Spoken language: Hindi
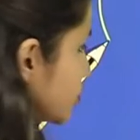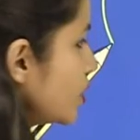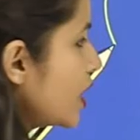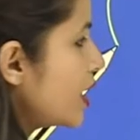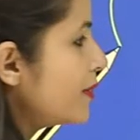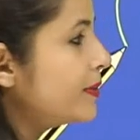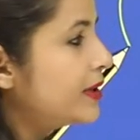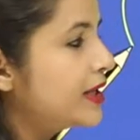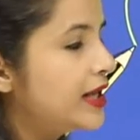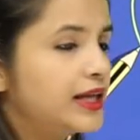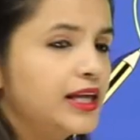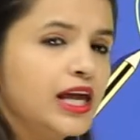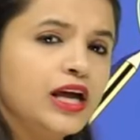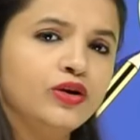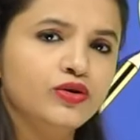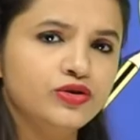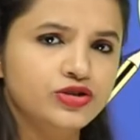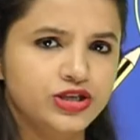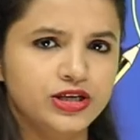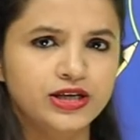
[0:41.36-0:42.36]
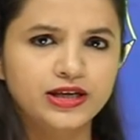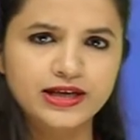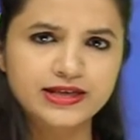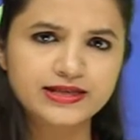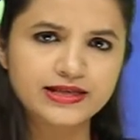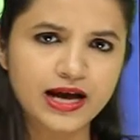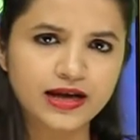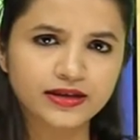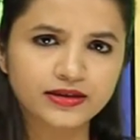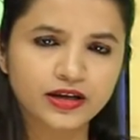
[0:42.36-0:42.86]
तो हम एक एक क्वेश्चन के
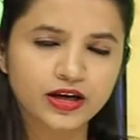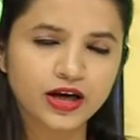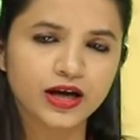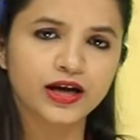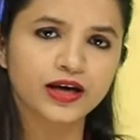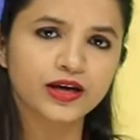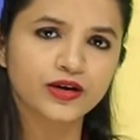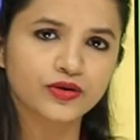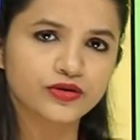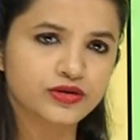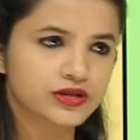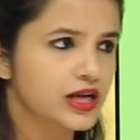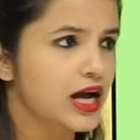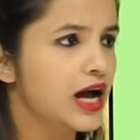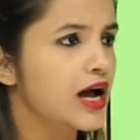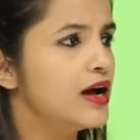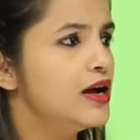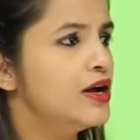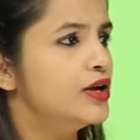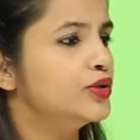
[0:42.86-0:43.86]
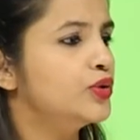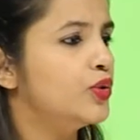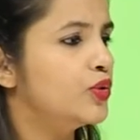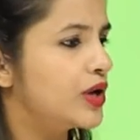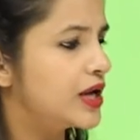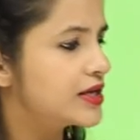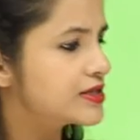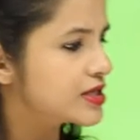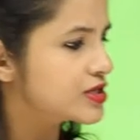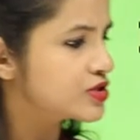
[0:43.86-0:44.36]
साथ उसका
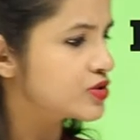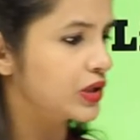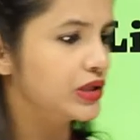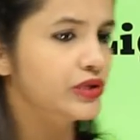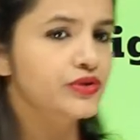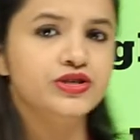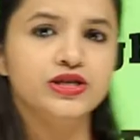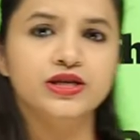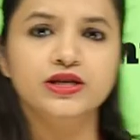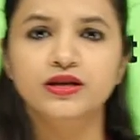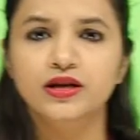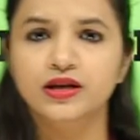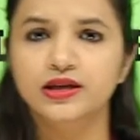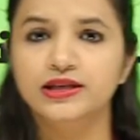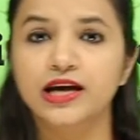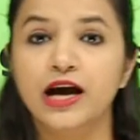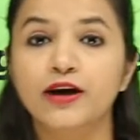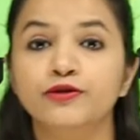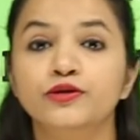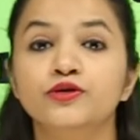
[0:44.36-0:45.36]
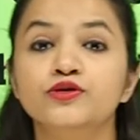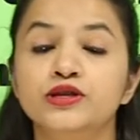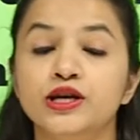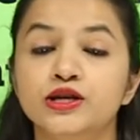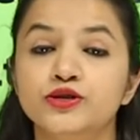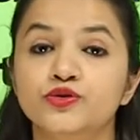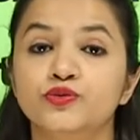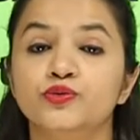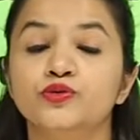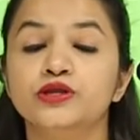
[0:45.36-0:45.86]
थोड़ा सा सॉल्यूशन या फिर
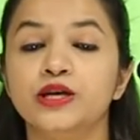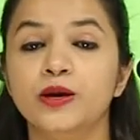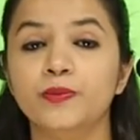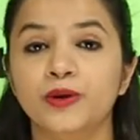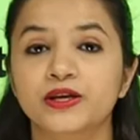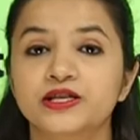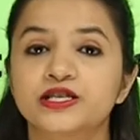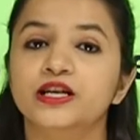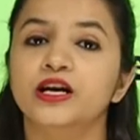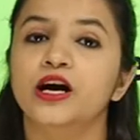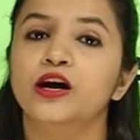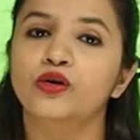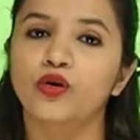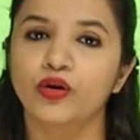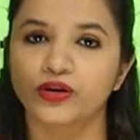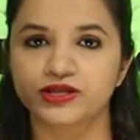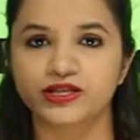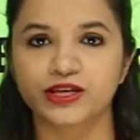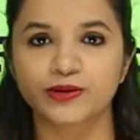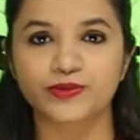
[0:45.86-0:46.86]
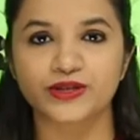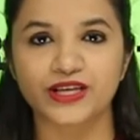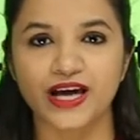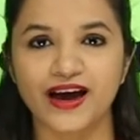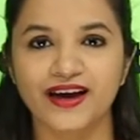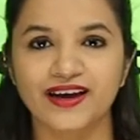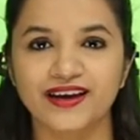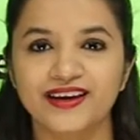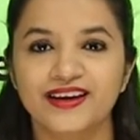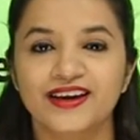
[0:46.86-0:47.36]
उसका उसके पीछे का कॉन्सेप्ट
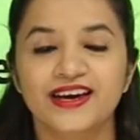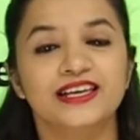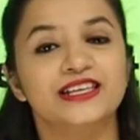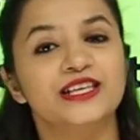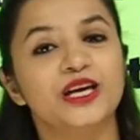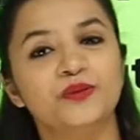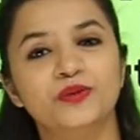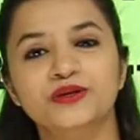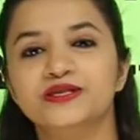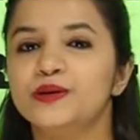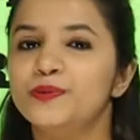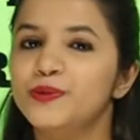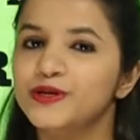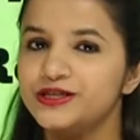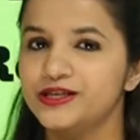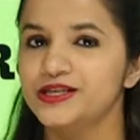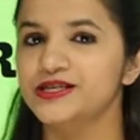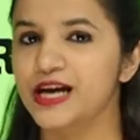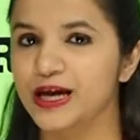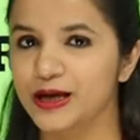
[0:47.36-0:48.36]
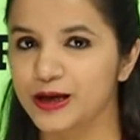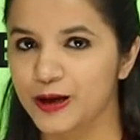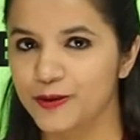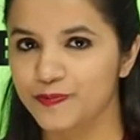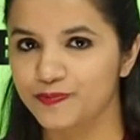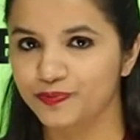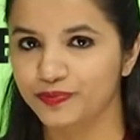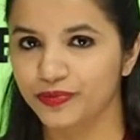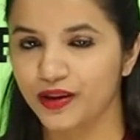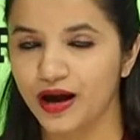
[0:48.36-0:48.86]
क्या है ये भी समझते जाएंगे
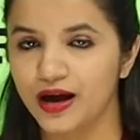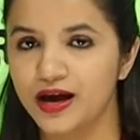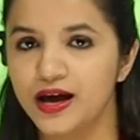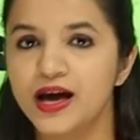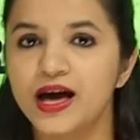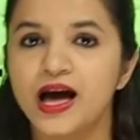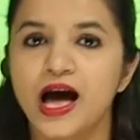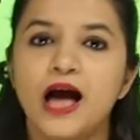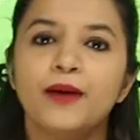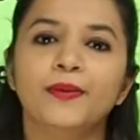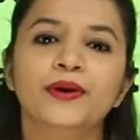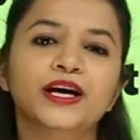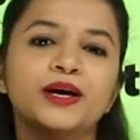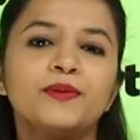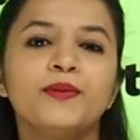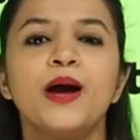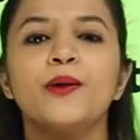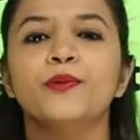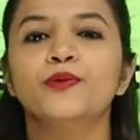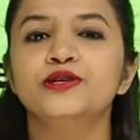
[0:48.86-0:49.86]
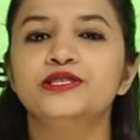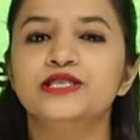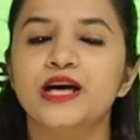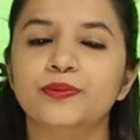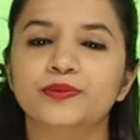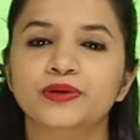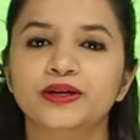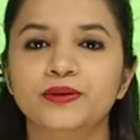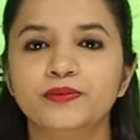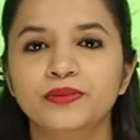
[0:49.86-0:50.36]
अब अगर मैं आपको
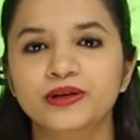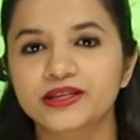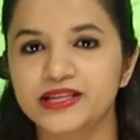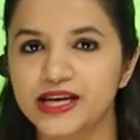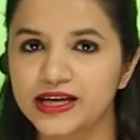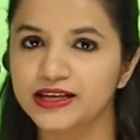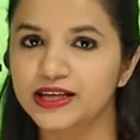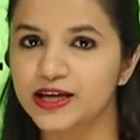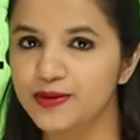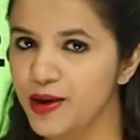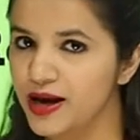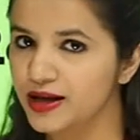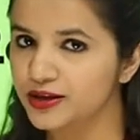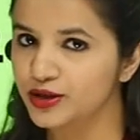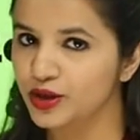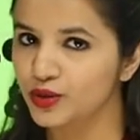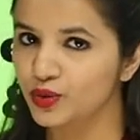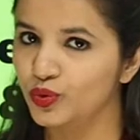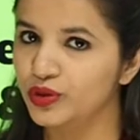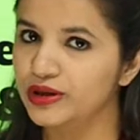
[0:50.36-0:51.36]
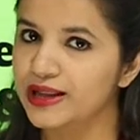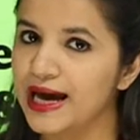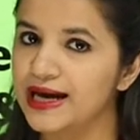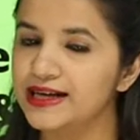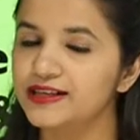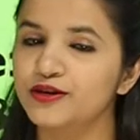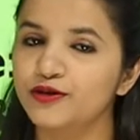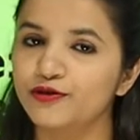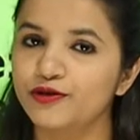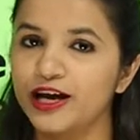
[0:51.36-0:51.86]
चैप्टर नंबर टेन की बात करूँ
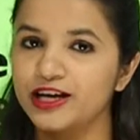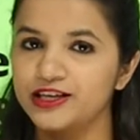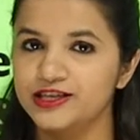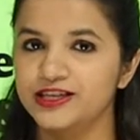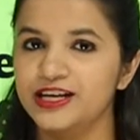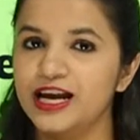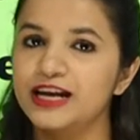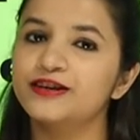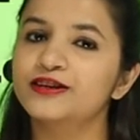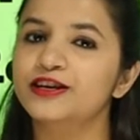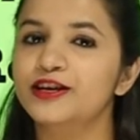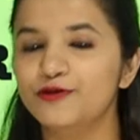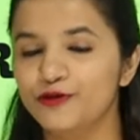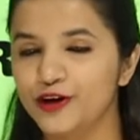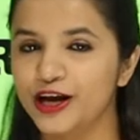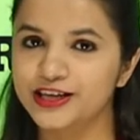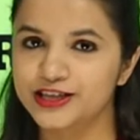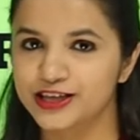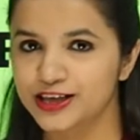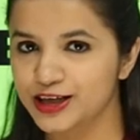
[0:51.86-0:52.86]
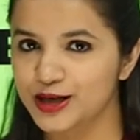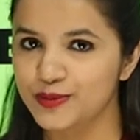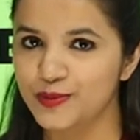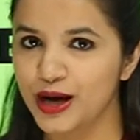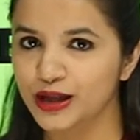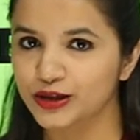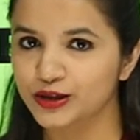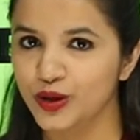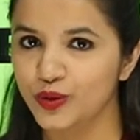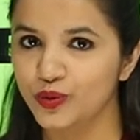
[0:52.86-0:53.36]
लाइट रिफ्लेक्शन एंड रिफ्रैक्शन की
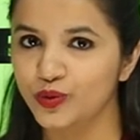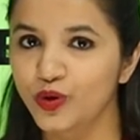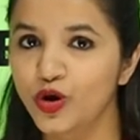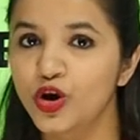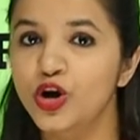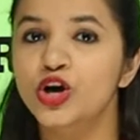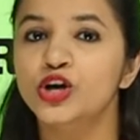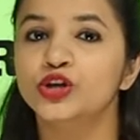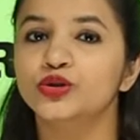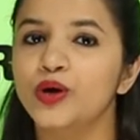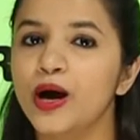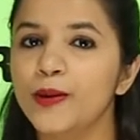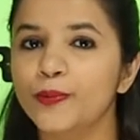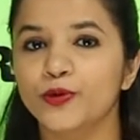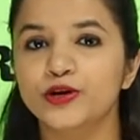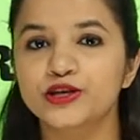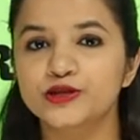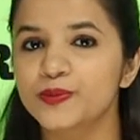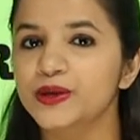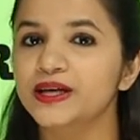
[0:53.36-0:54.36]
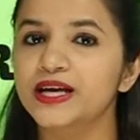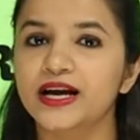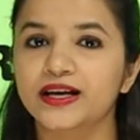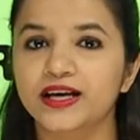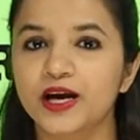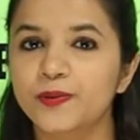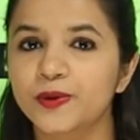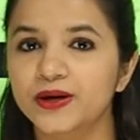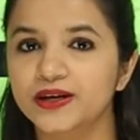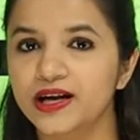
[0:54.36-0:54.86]
बात कहूँ तो आपको इसमें क्या
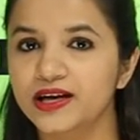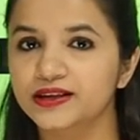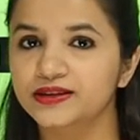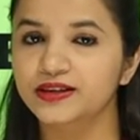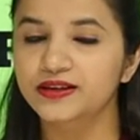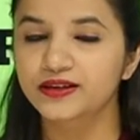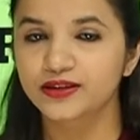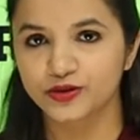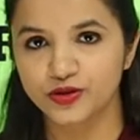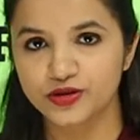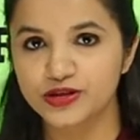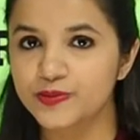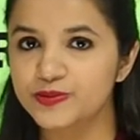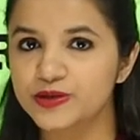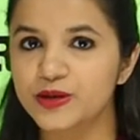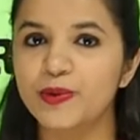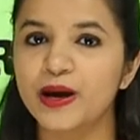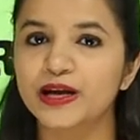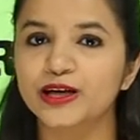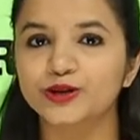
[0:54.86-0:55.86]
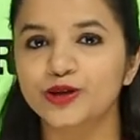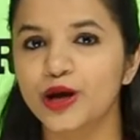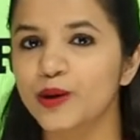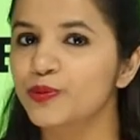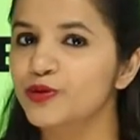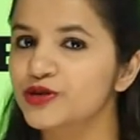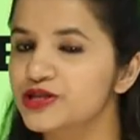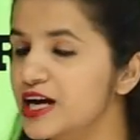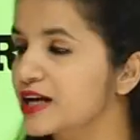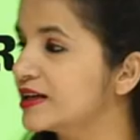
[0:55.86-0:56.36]
क्या पढ़ना था तो सबसे पहले तो
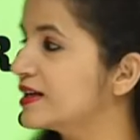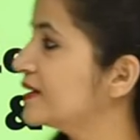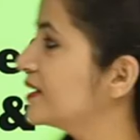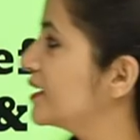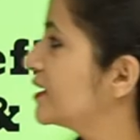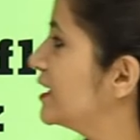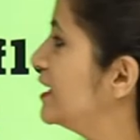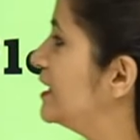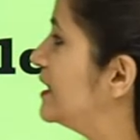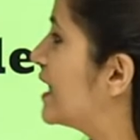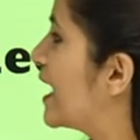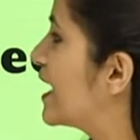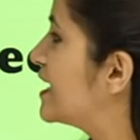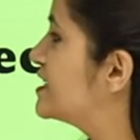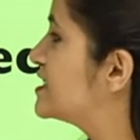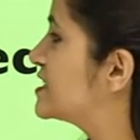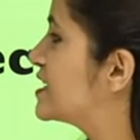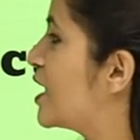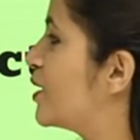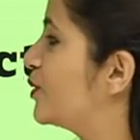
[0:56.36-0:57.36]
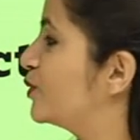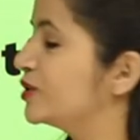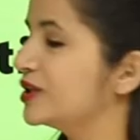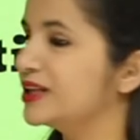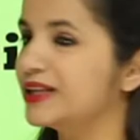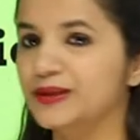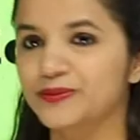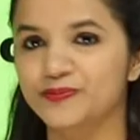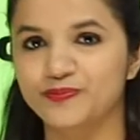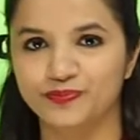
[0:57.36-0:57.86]
आपको जानना था कि लाइट क्या
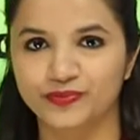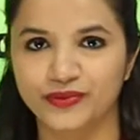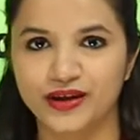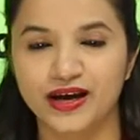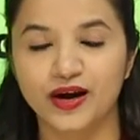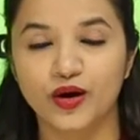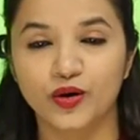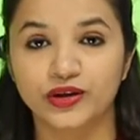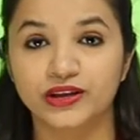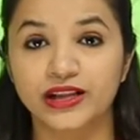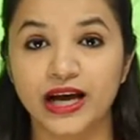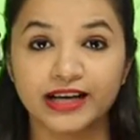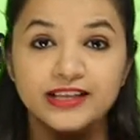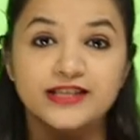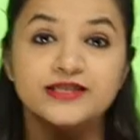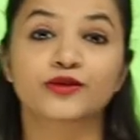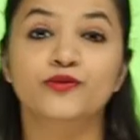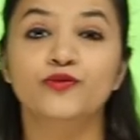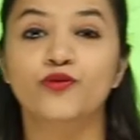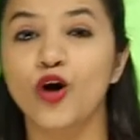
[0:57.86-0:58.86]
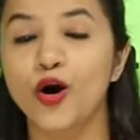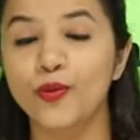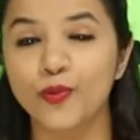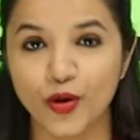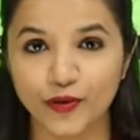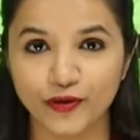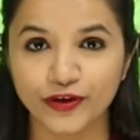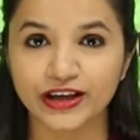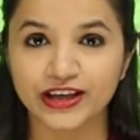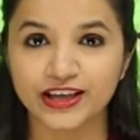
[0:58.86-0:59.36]
होती है लाइट इज़ अ फॉर्म
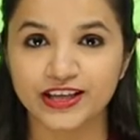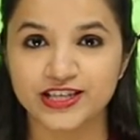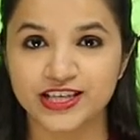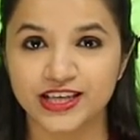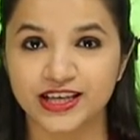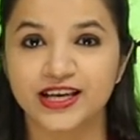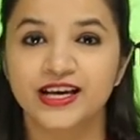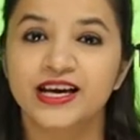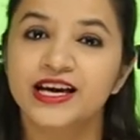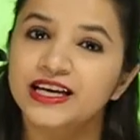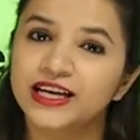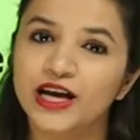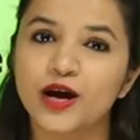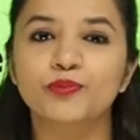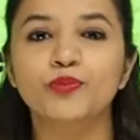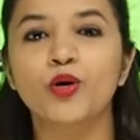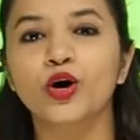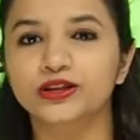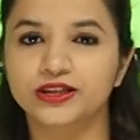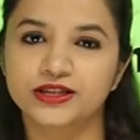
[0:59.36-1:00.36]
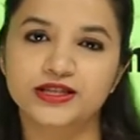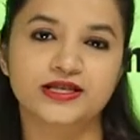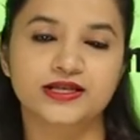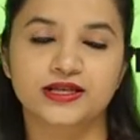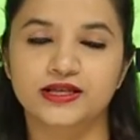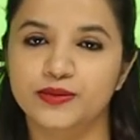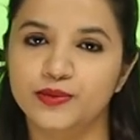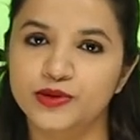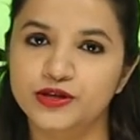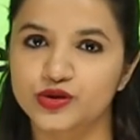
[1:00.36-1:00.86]
ऑफ एनर्जी ये हम बहुत अच्छे
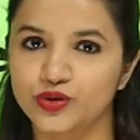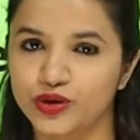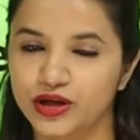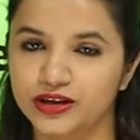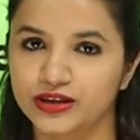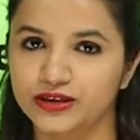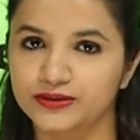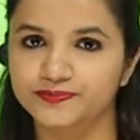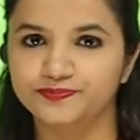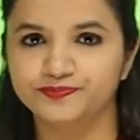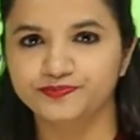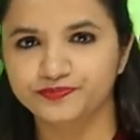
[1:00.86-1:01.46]
से समझ चुके थे